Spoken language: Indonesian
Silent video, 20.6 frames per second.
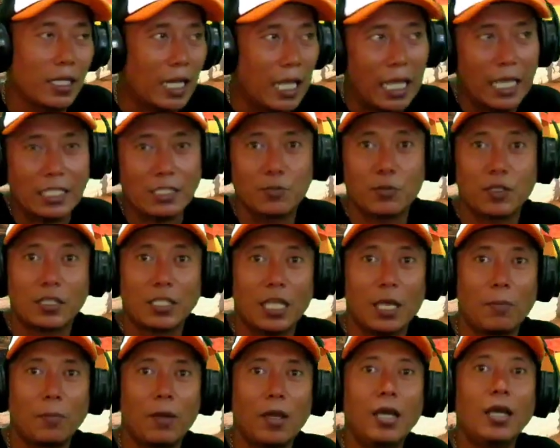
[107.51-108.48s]
Nah, seperti
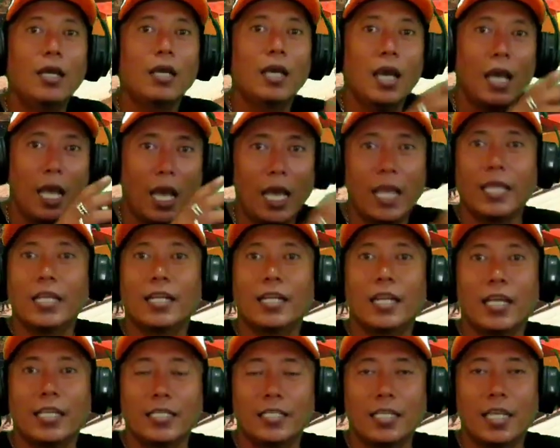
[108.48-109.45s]
apa
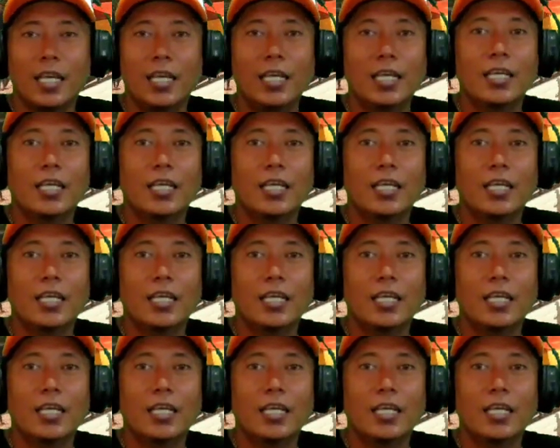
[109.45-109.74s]
highlightnya